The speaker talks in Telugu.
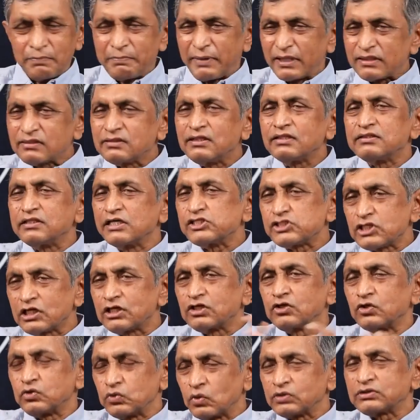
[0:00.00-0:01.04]
ఒక పెద్ద
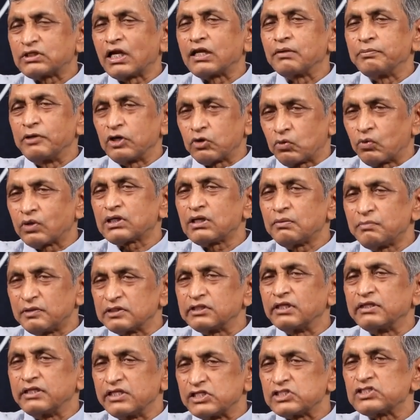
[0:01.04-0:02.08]
దేశంలో నూట నలభై కోట్ల
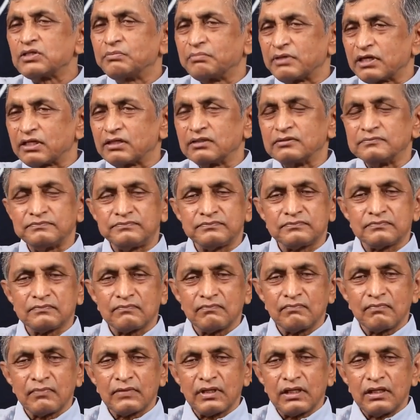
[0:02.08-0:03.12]
మంది దేశం మనకు
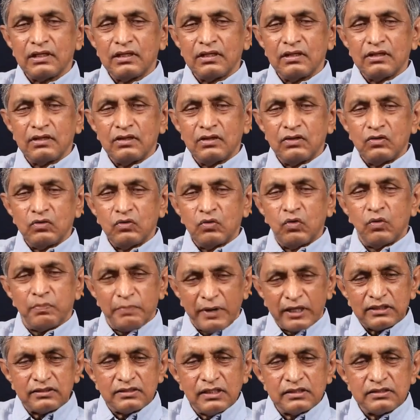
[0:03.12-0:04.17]

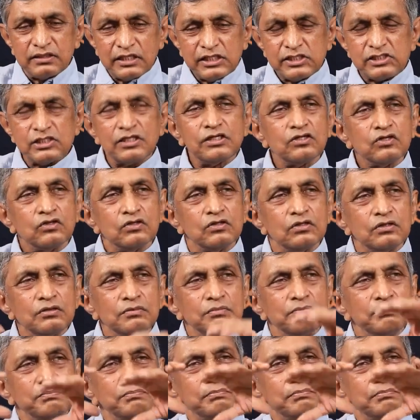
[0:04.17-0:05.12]
ఒక పెద్ద దేశంలో